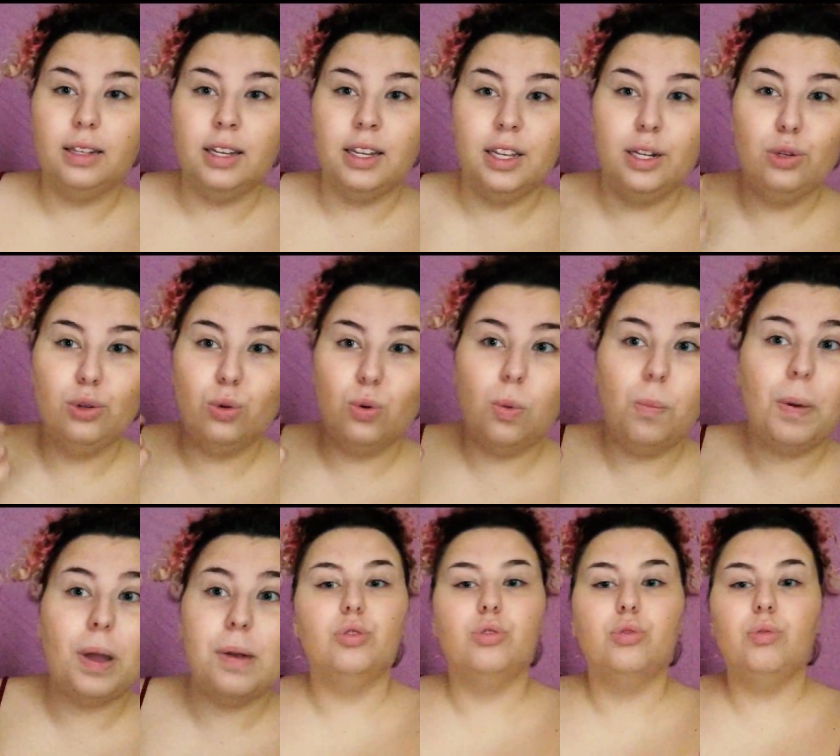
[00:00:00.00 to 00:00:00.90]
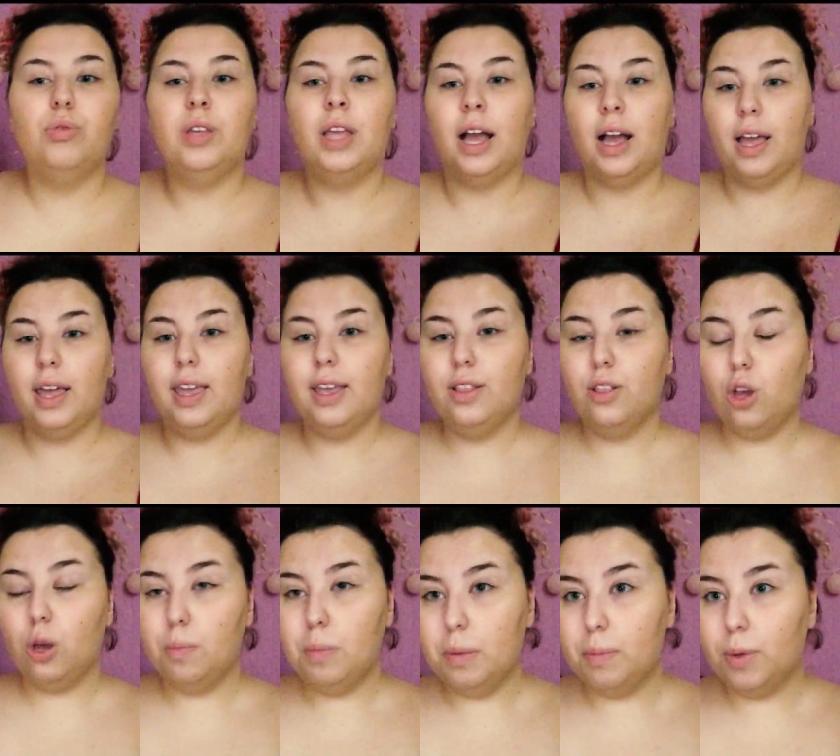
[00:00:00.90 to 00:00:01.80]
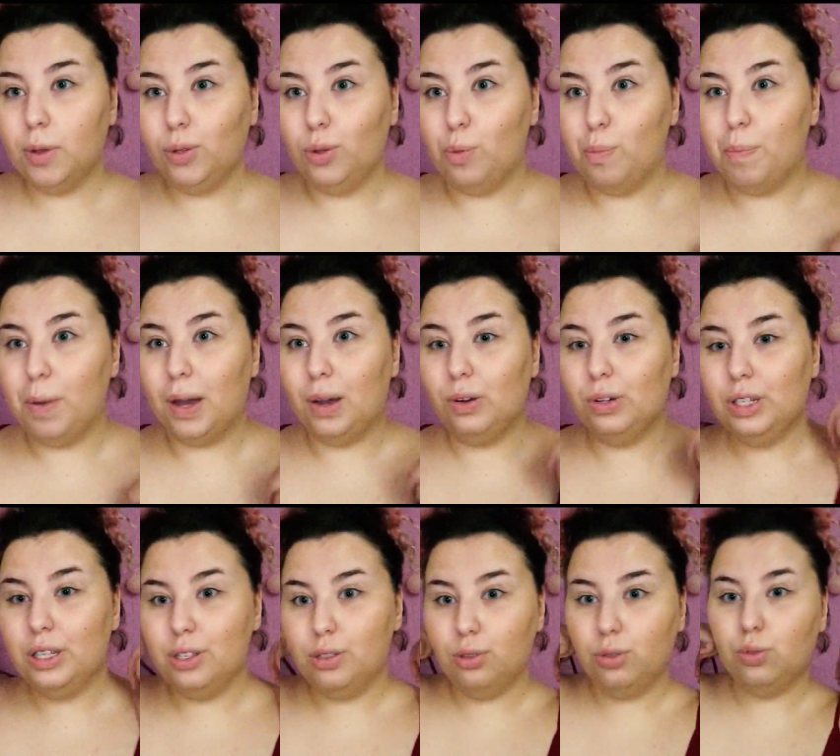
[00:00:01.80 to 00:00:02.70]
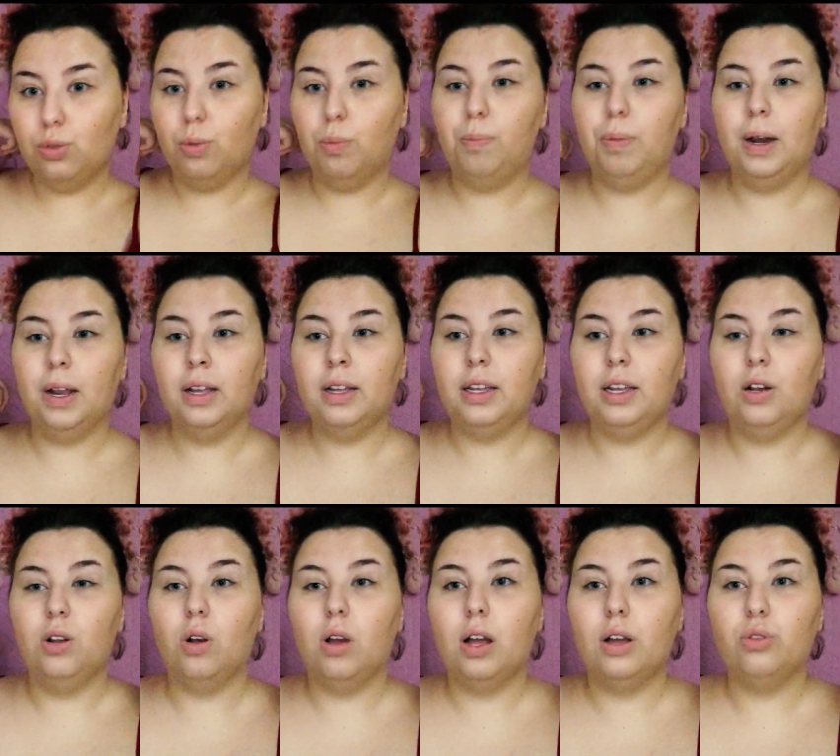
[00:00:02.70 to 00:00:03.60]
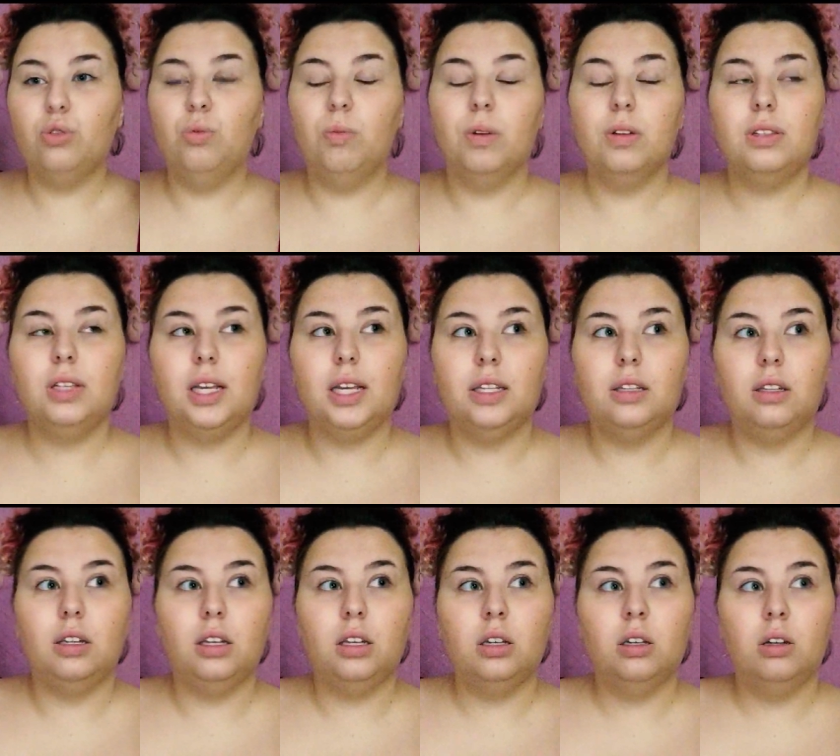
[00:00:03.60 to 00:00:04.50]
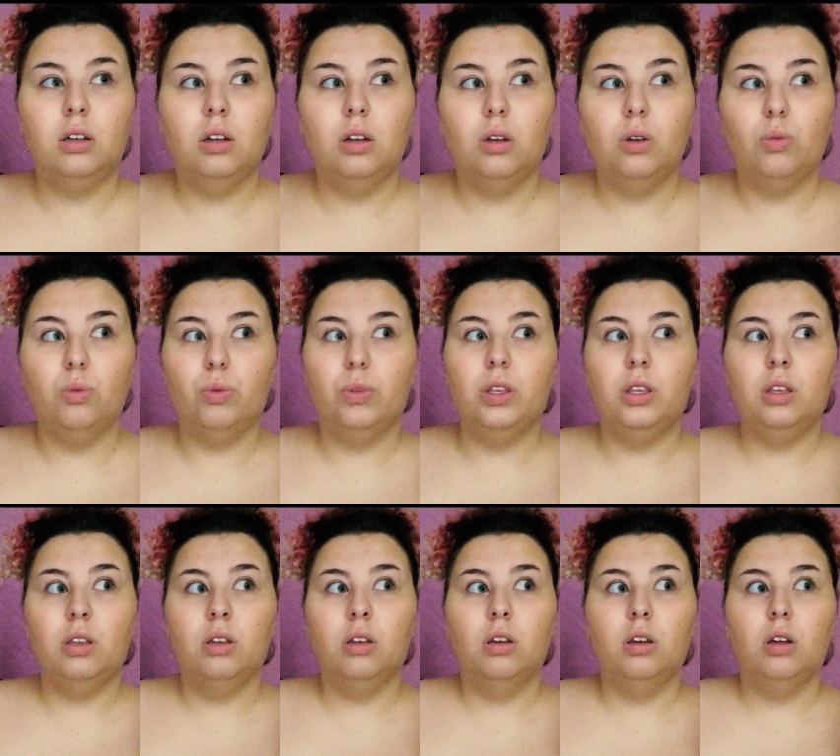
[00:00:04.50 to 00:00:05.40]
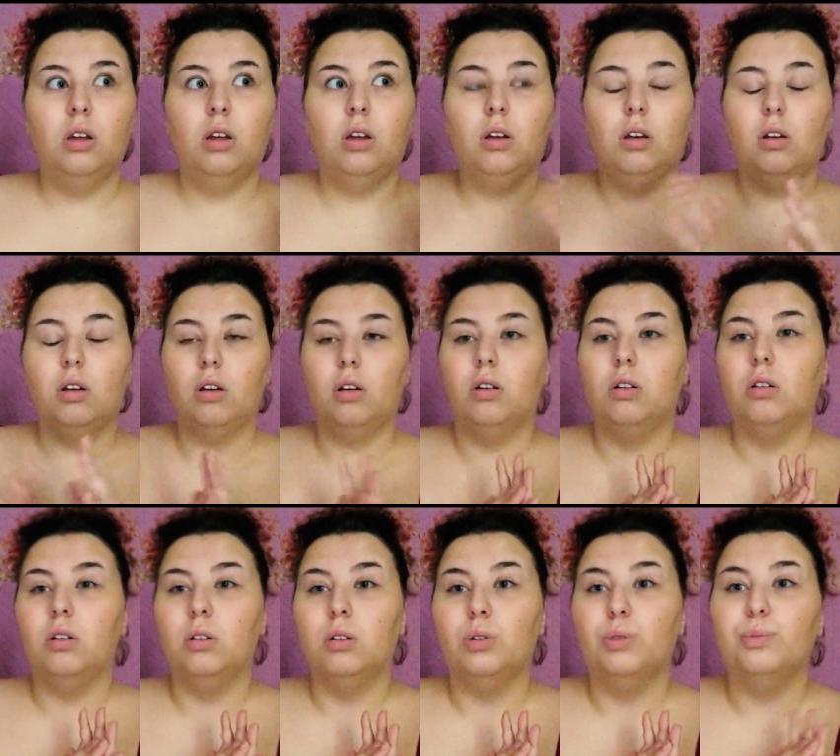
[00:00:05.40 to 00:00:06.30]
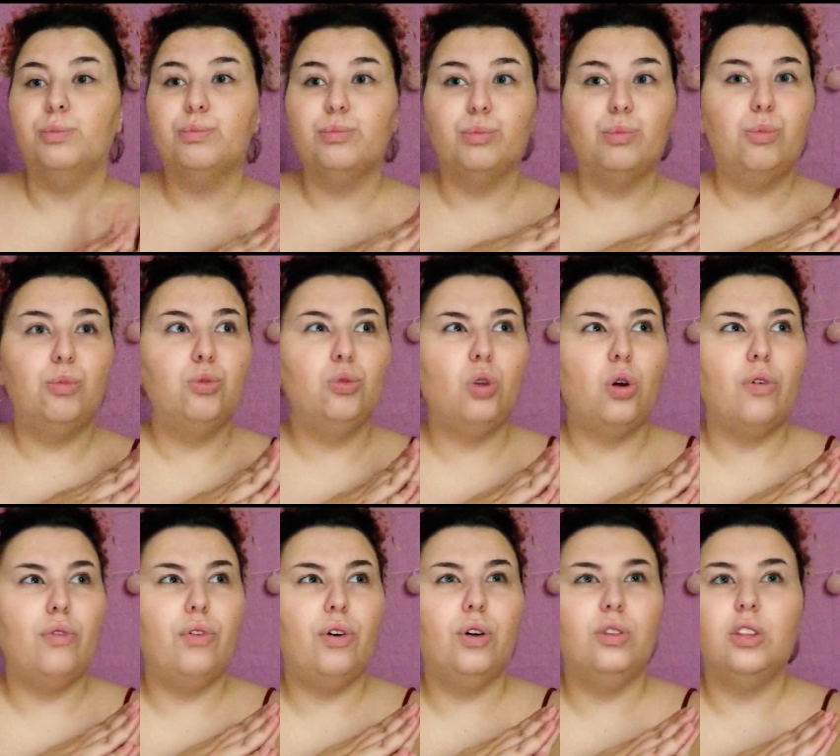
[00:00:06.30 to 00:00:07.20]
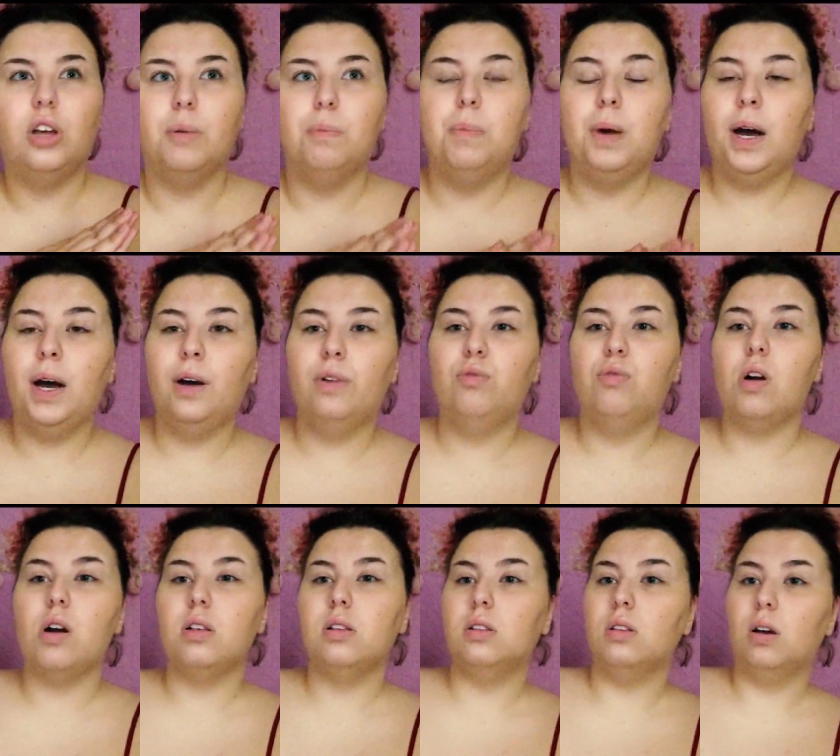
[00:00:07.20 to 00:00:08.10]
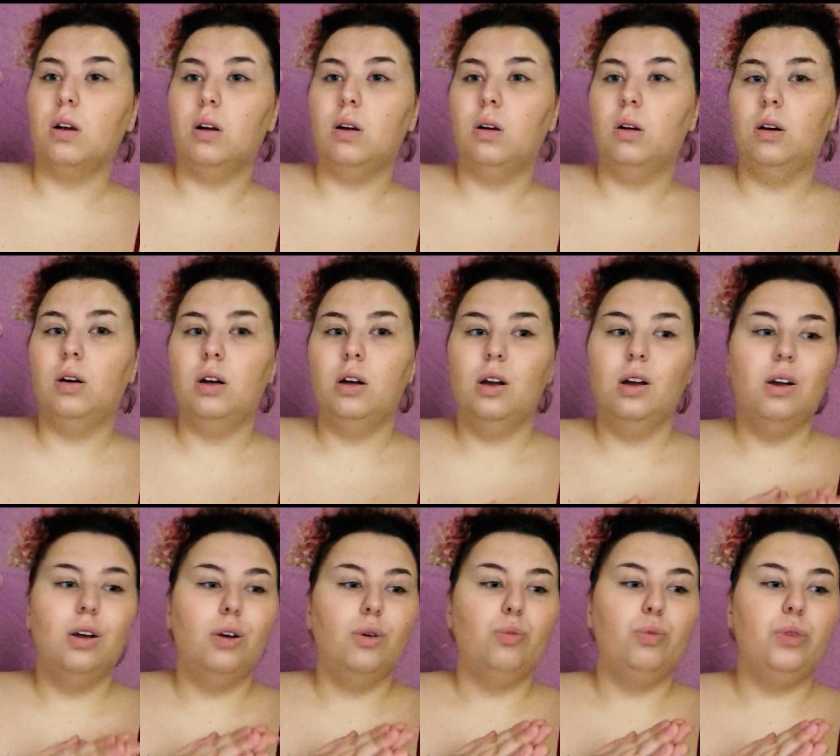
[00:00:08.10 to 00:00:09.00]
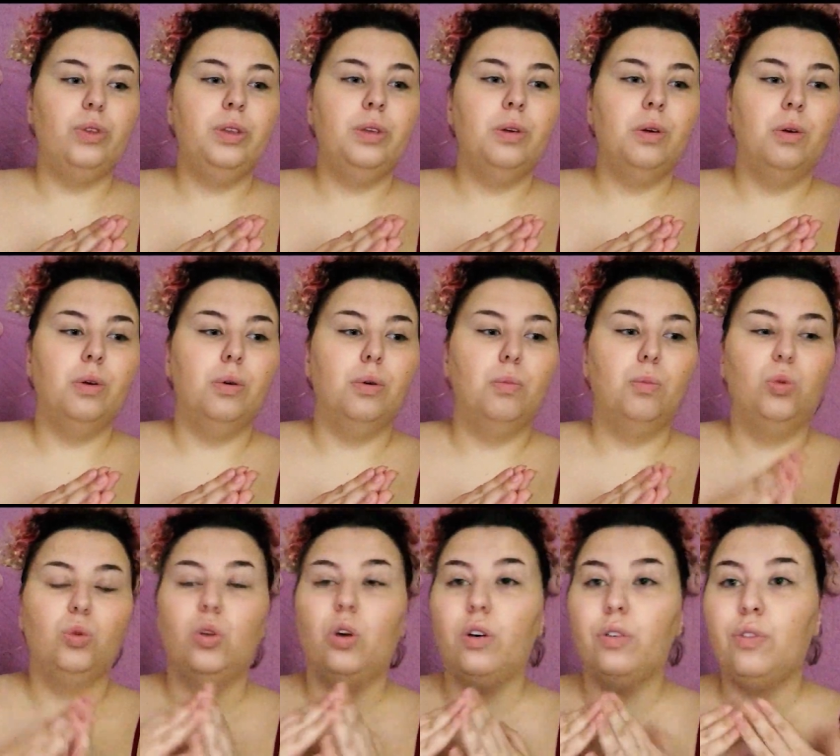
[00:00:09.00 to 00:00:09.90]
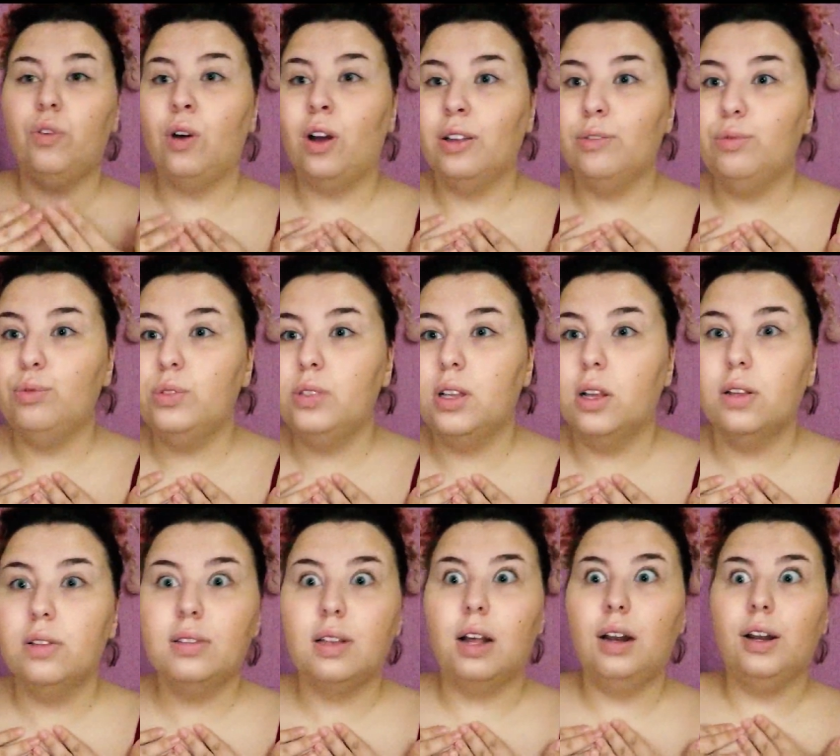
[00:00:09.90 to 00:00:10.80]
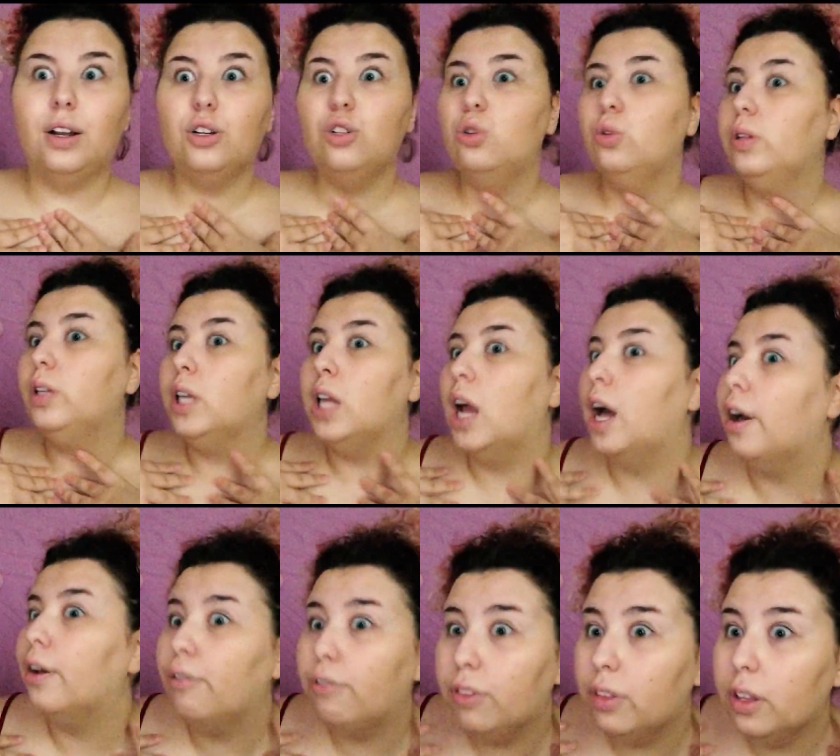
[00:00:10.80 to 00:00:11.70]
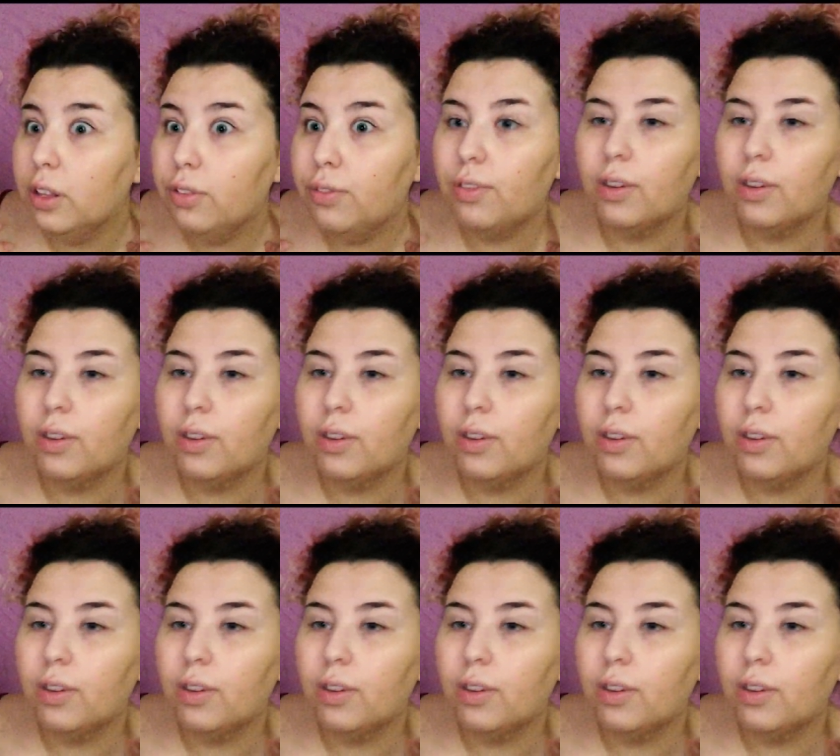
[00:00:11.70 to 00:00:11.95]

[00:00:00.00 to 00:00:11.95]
Ils ne comprennent pas. Il y a énormément de parents qui se sont plaints et leur argument, ça a été oui, euh, mon enfant n'a pas à voir ça. Oui, euh, mon enfant a vu ça, ça l'a choqué à vie.